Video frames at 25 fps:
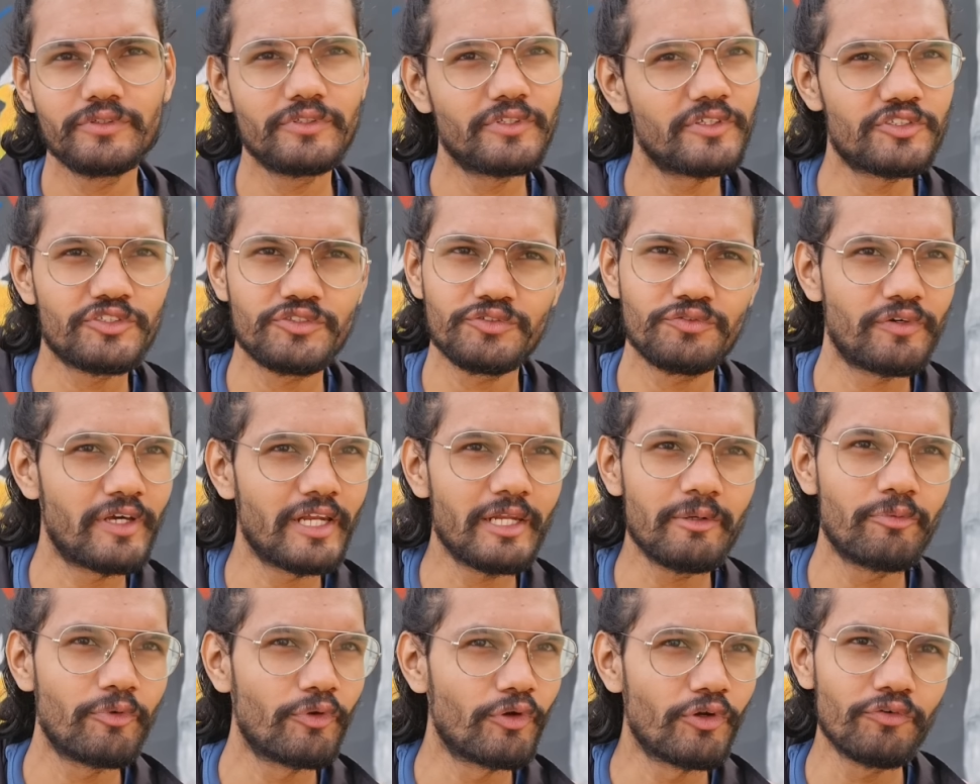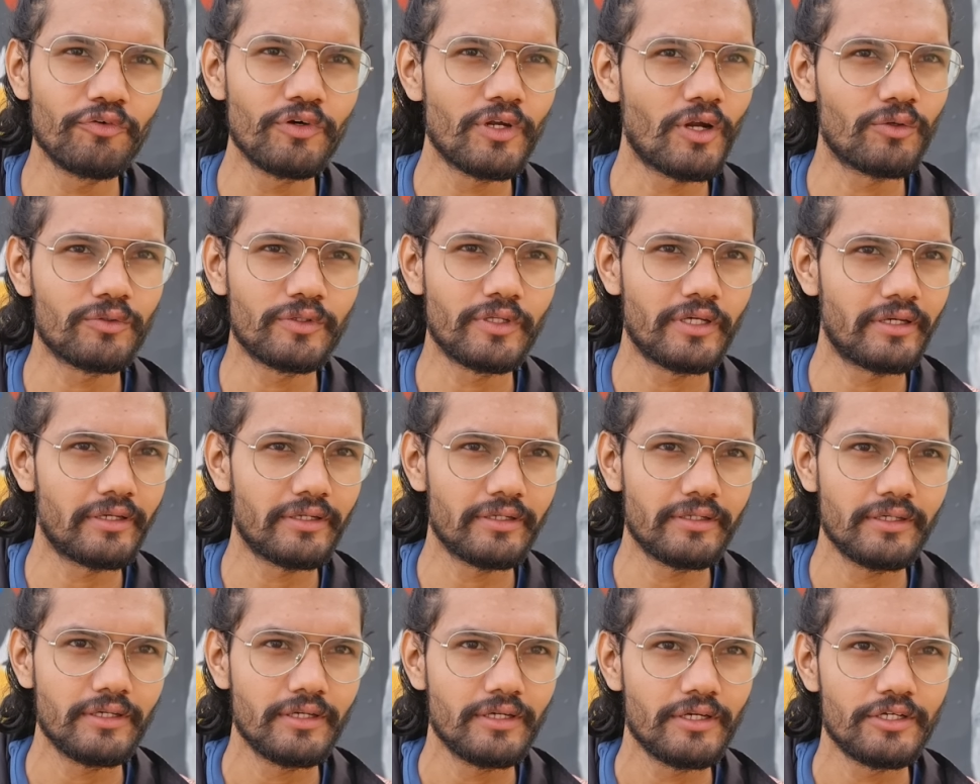इट्स वेरी ब्यूटीफुल आउट देयर
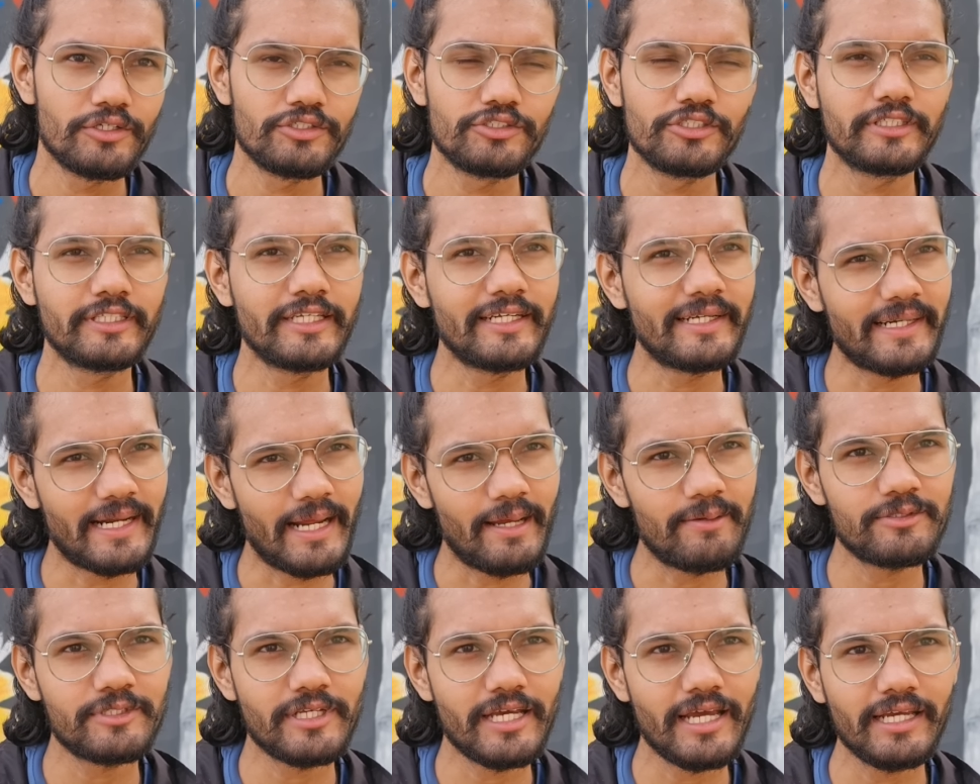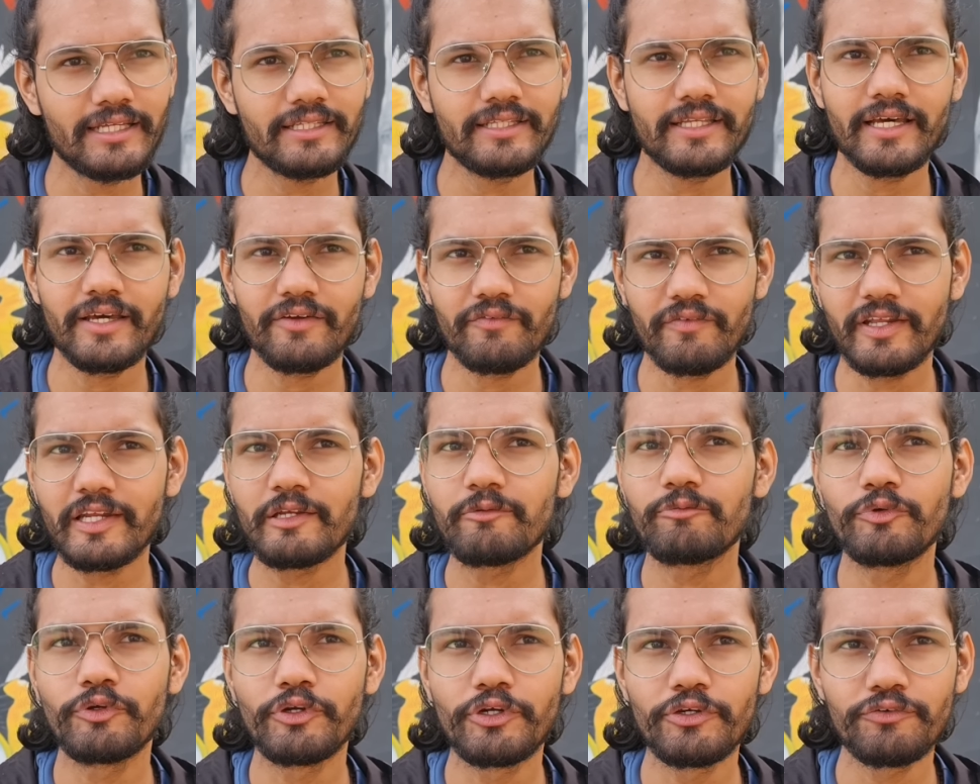जितने ट्राइब्स आए दे आर वेरी
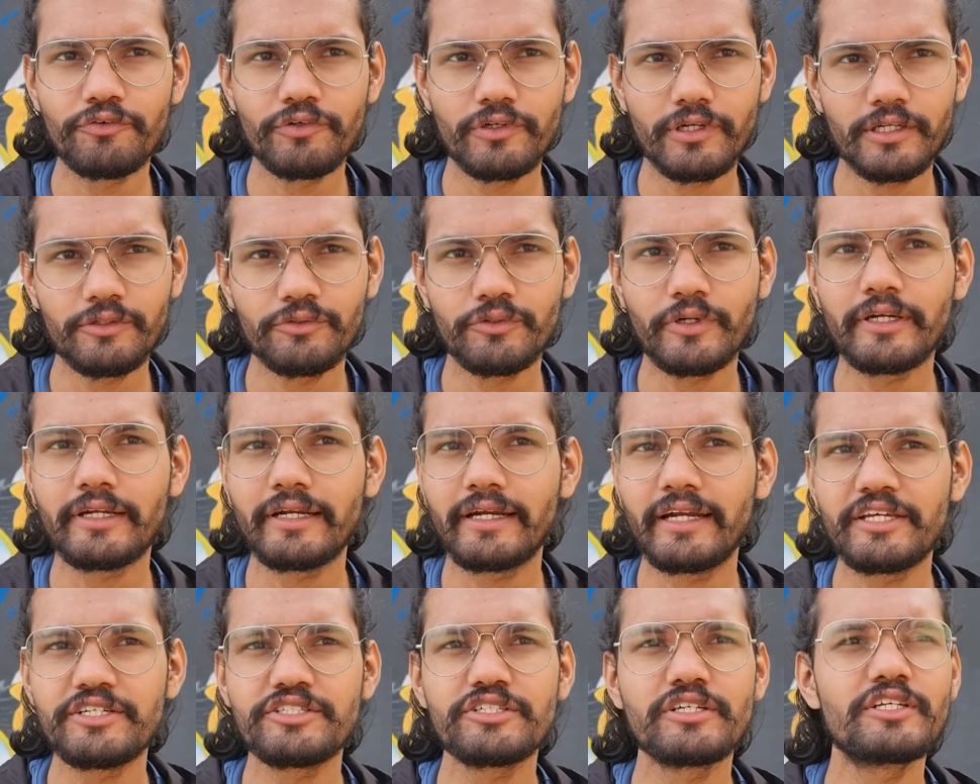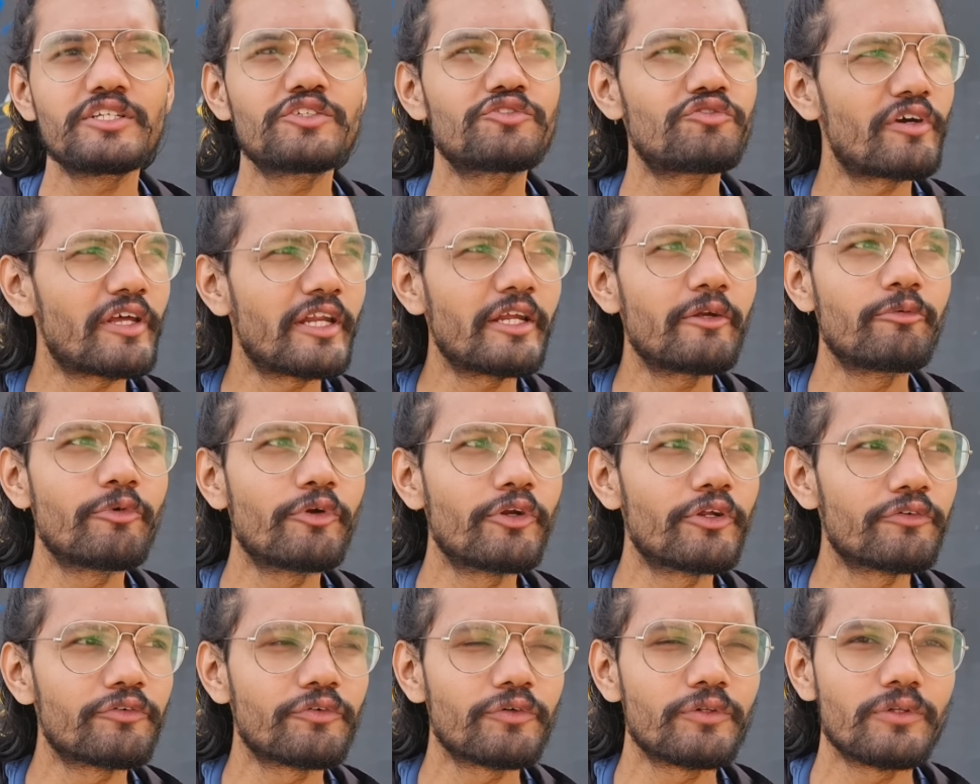ब्यूटीफुल एंड द ट्रेडिशन इज वेरी
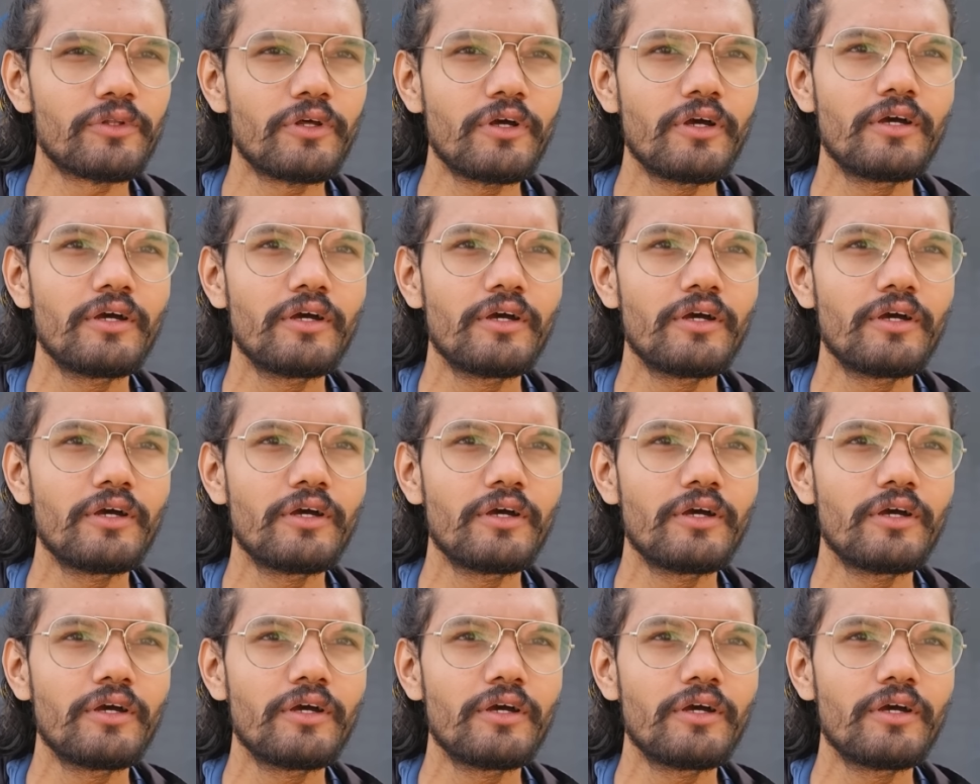ब्यूटीफुल